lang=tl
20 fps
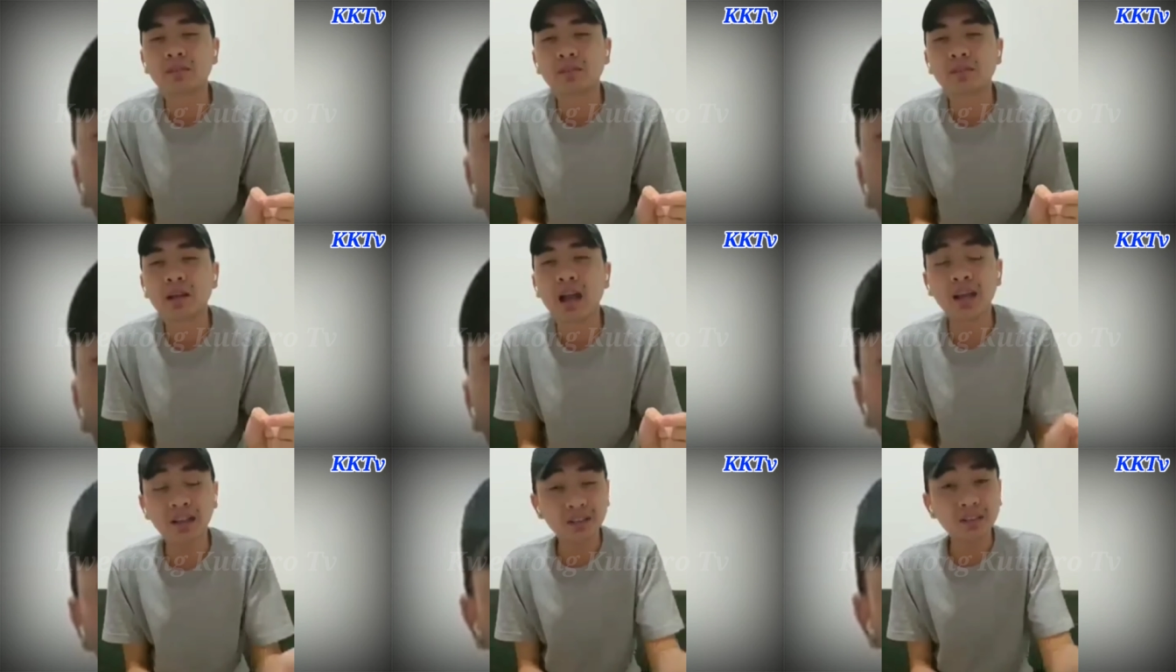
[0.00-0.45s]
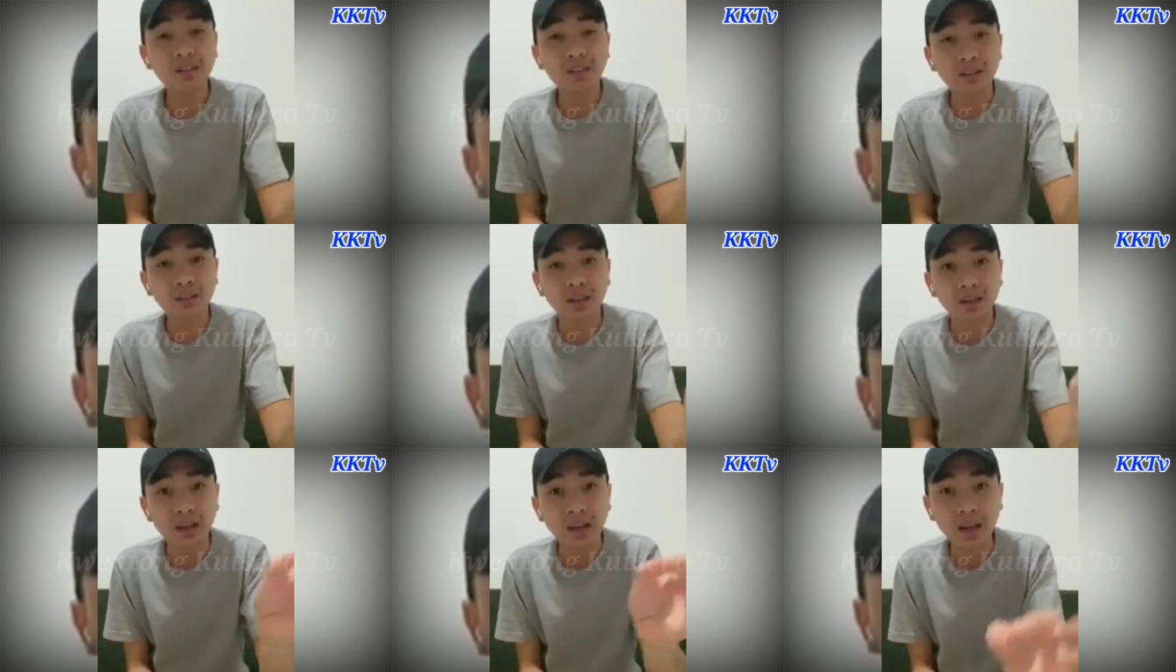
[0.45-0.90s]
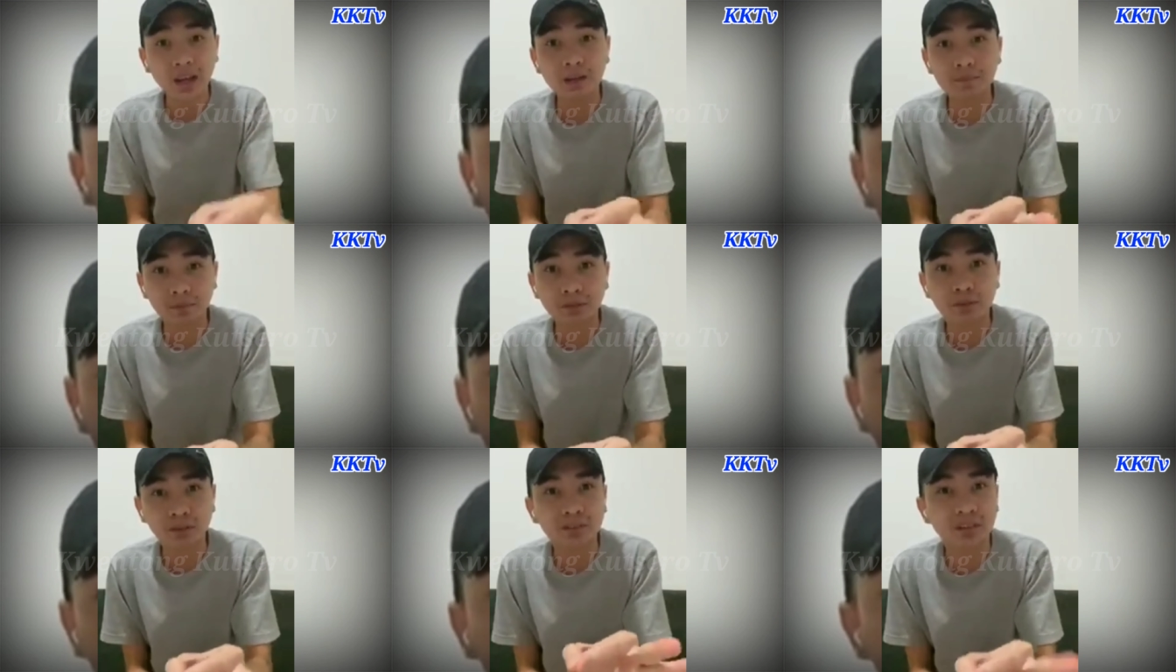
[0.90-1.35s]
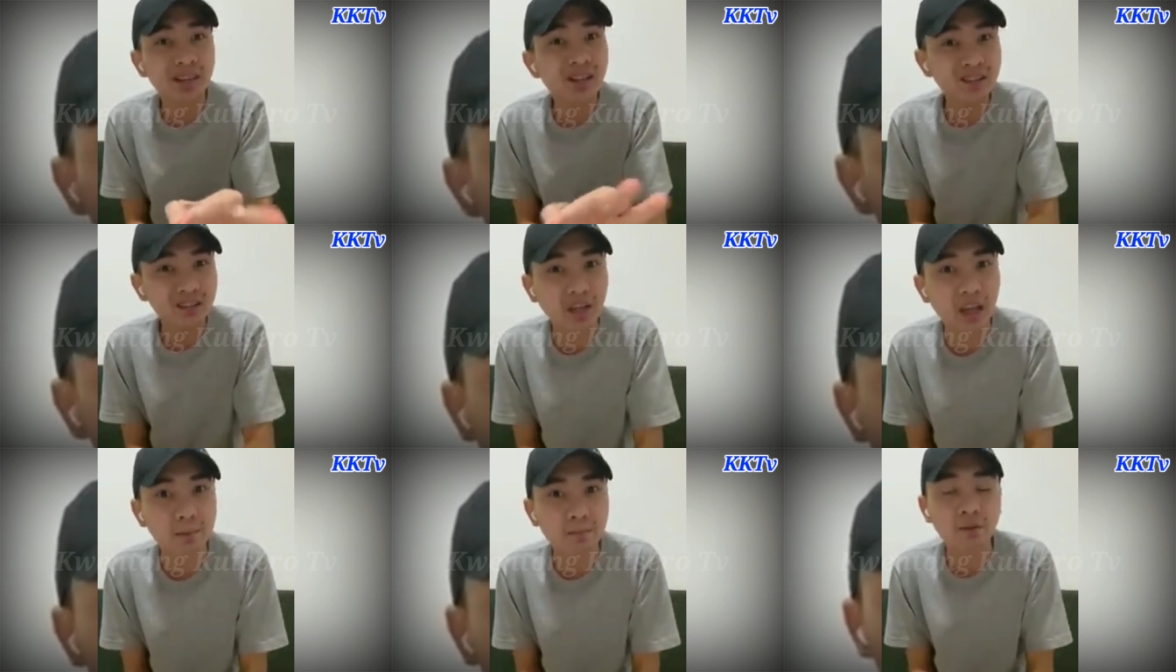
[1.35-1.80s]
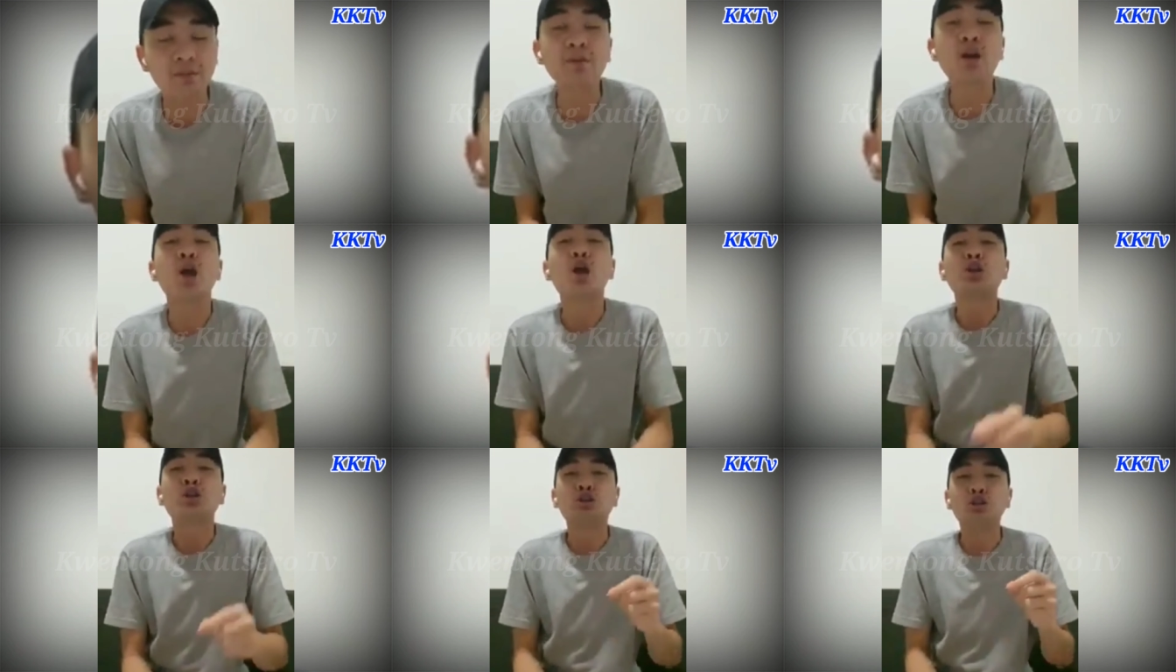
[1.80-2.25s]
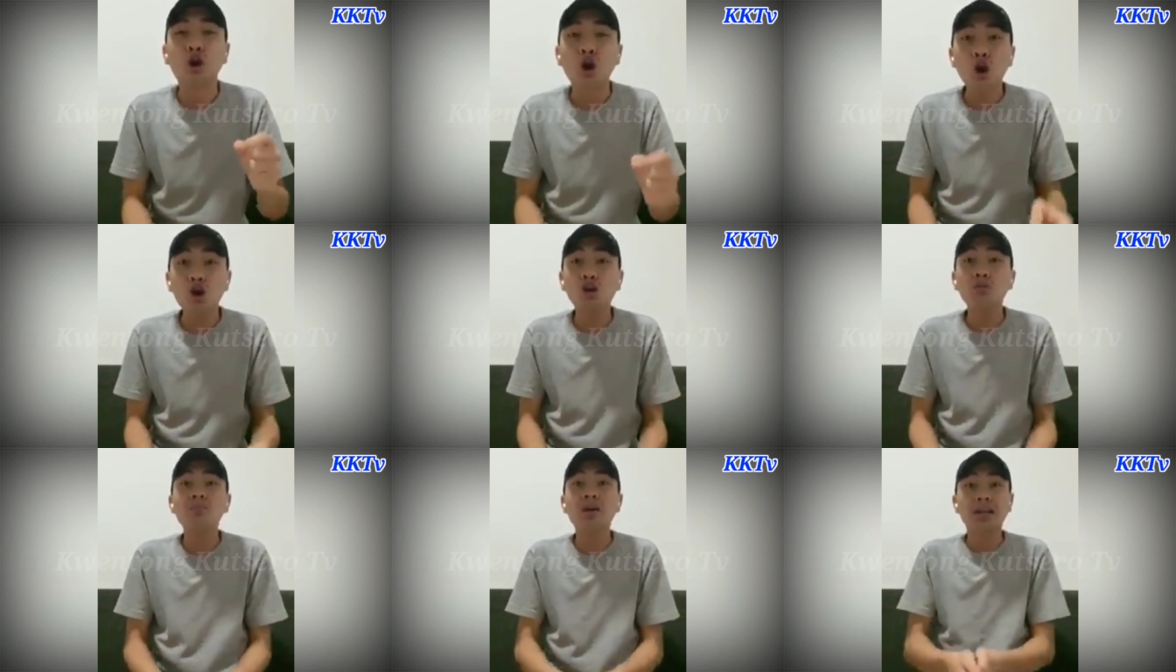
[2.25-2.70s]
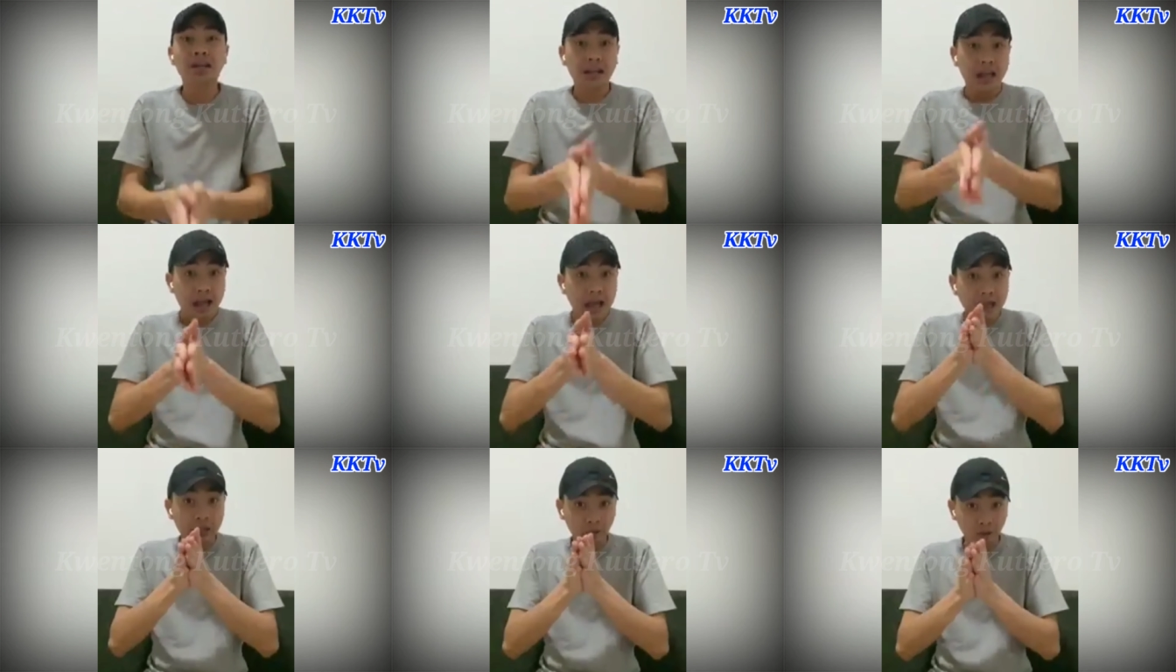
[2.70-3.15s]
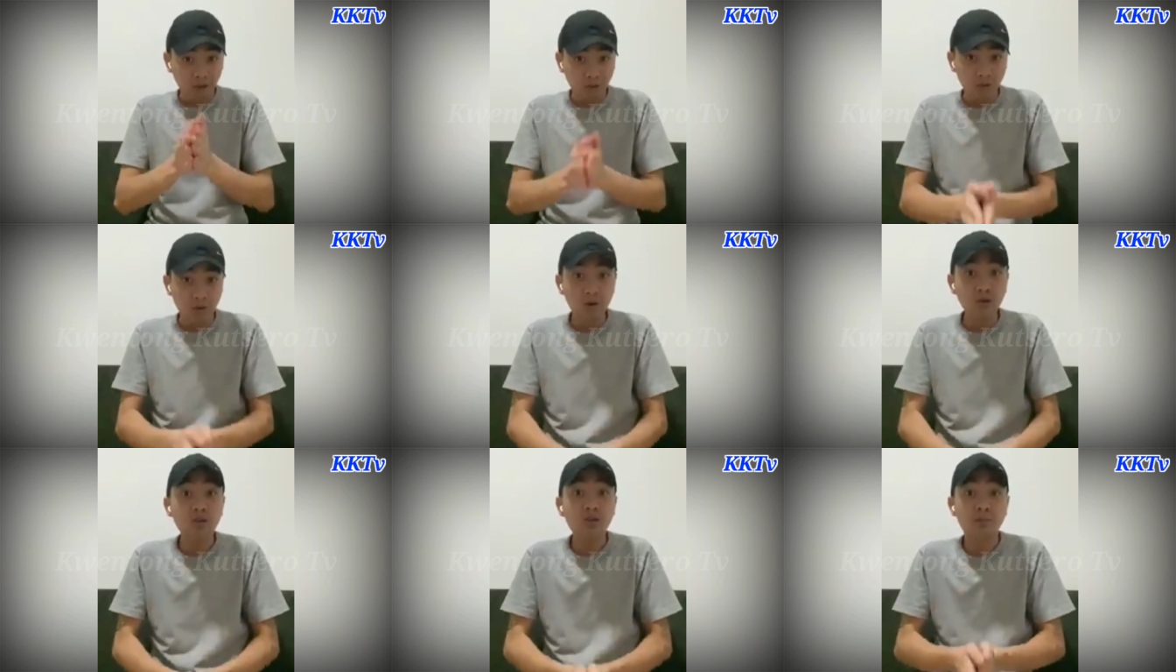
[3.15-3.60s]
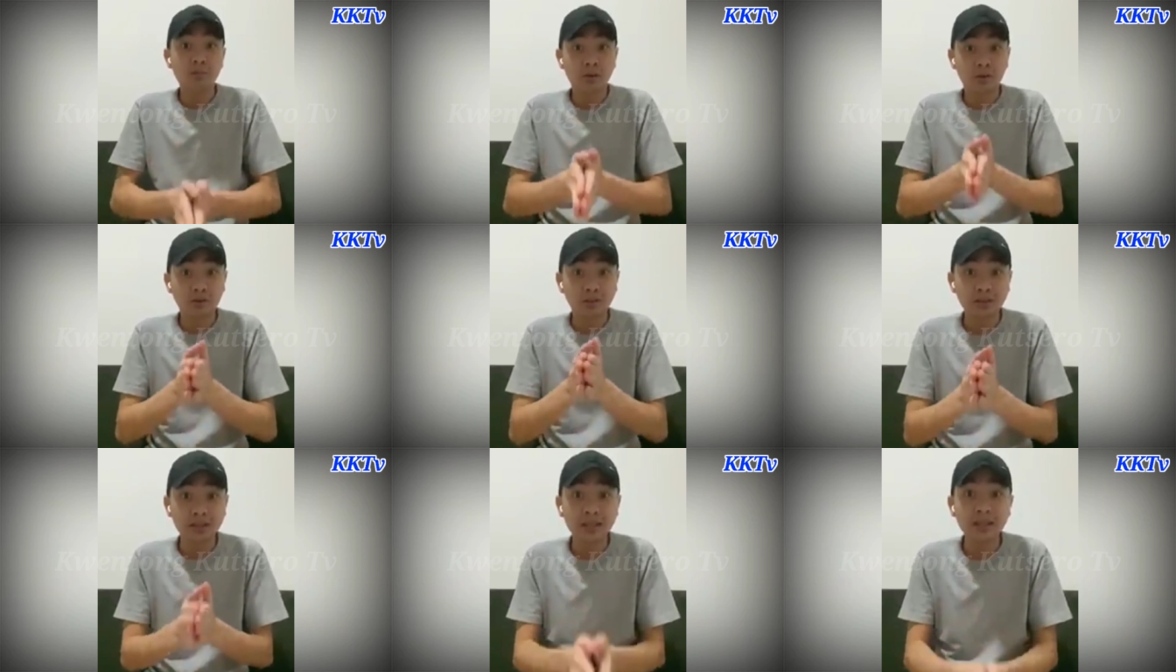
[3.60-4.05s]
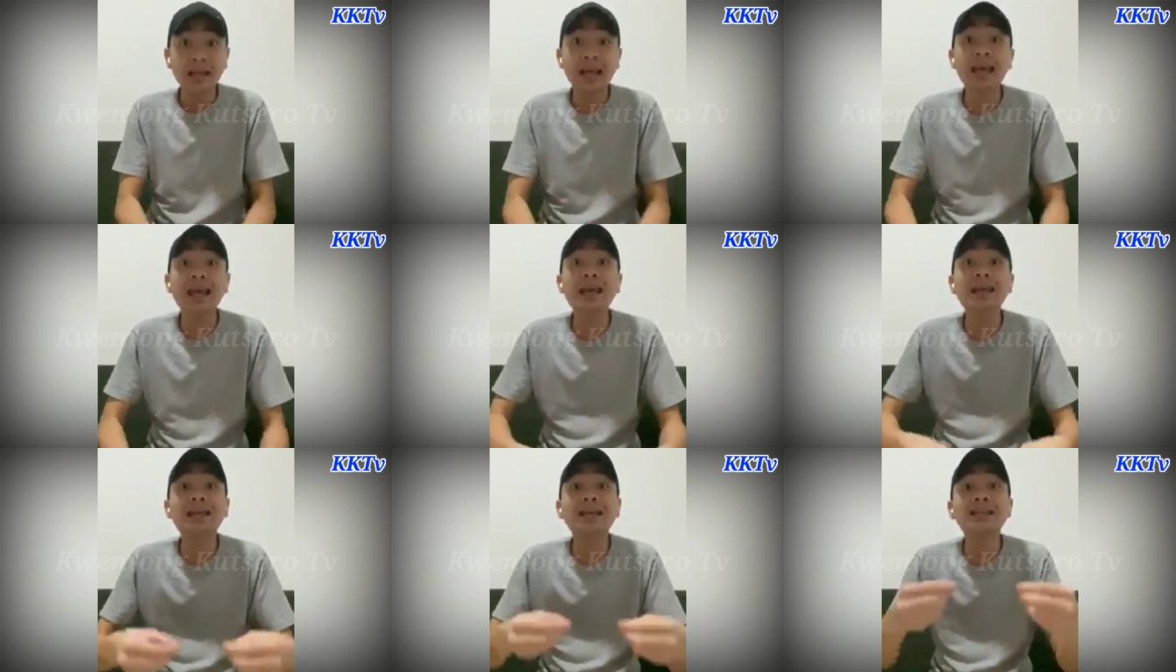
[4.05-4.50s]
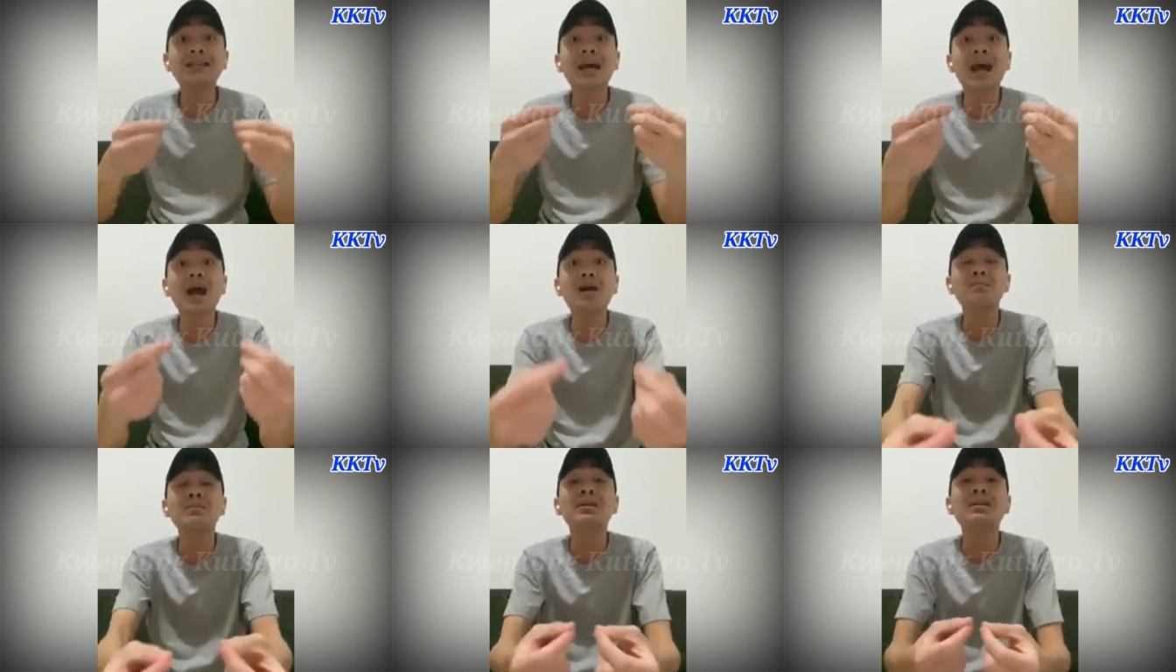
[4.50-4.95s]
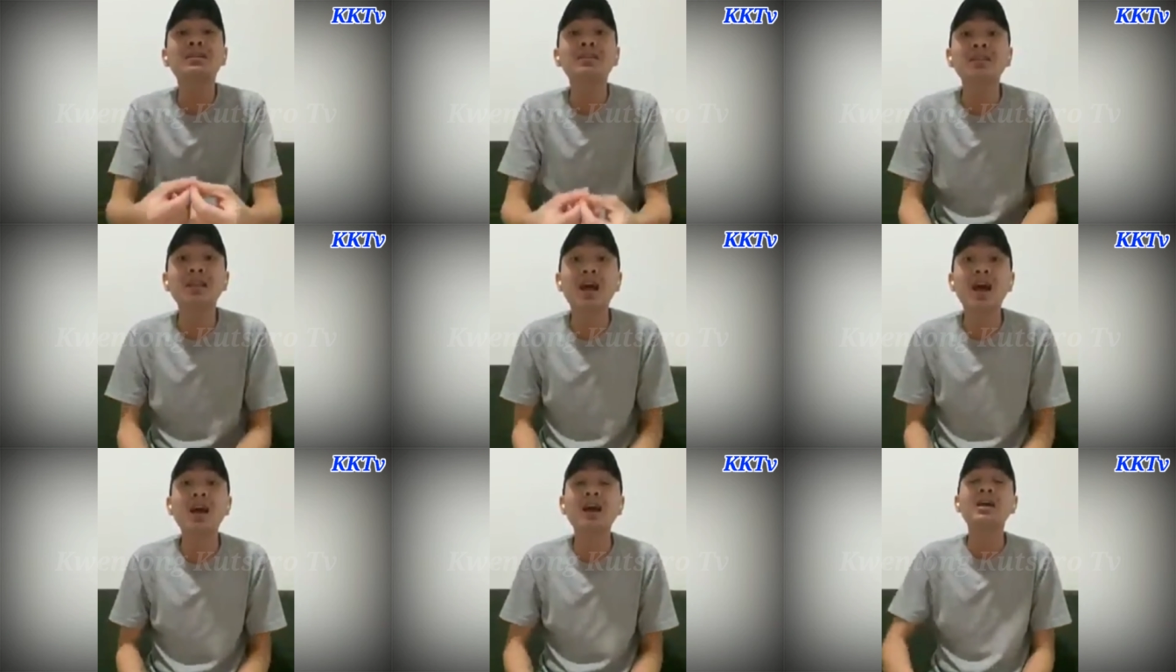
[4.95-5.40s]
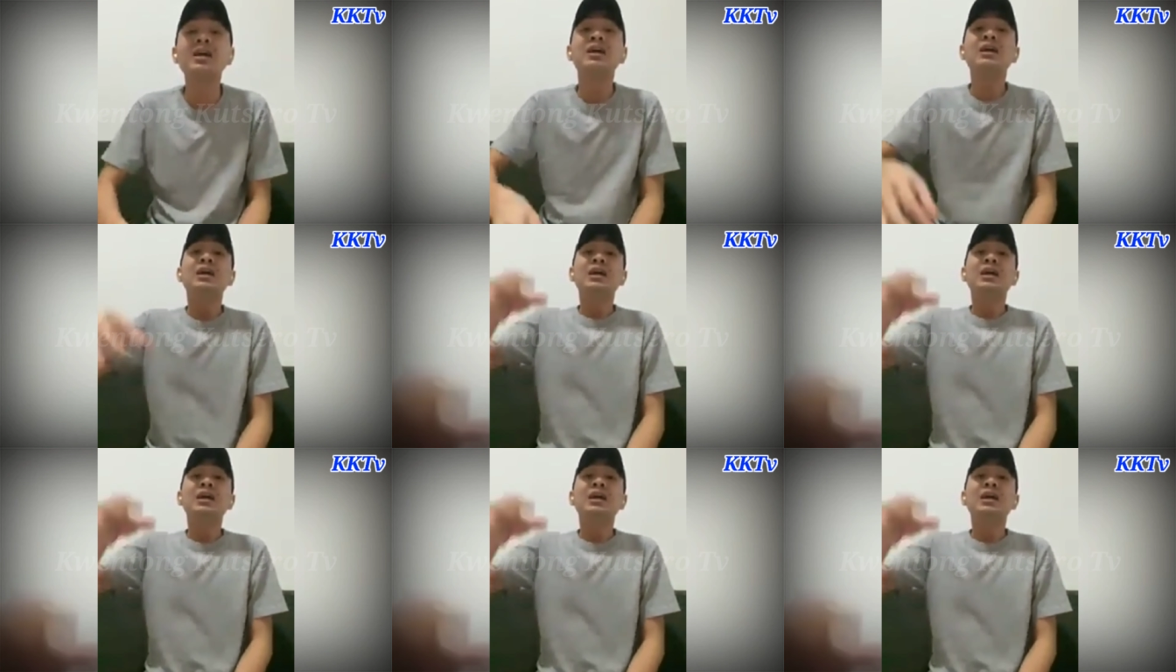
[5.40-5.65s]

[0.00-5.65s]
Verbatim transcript: under the name, real name of Norman Antonio Mangusin ay ginamit lang